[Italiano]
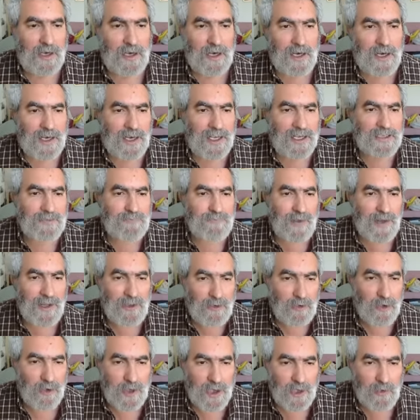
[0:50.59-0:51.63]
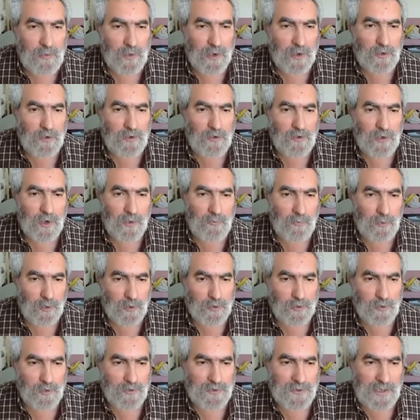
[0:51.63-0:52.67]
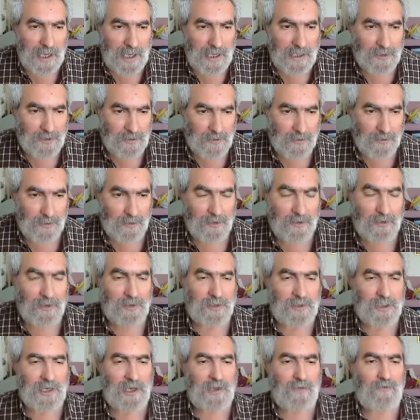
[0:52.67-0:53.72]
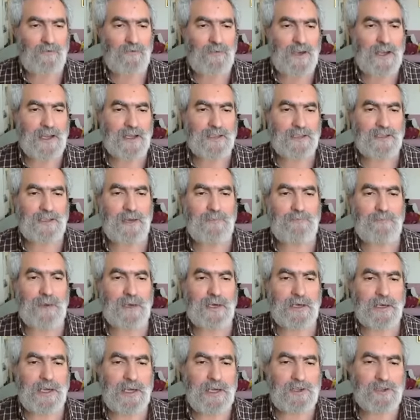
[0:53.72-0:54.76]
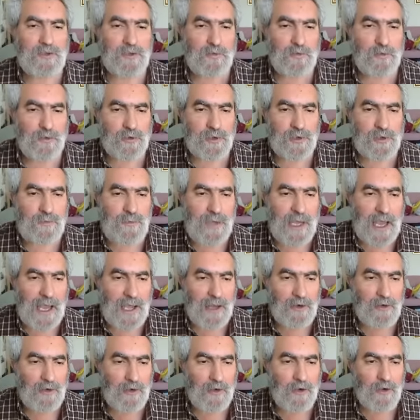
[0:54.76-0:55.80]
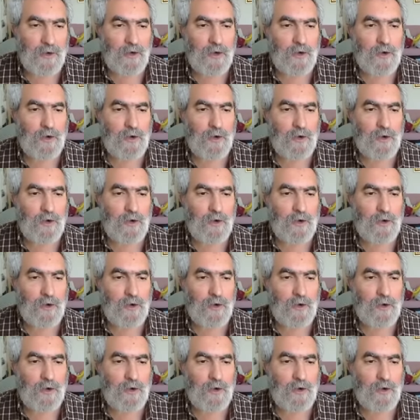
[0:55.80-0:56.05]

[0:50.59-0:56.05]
L'asfalto che qualcuno ha molto usato nell'affer del parcheggio multipiano,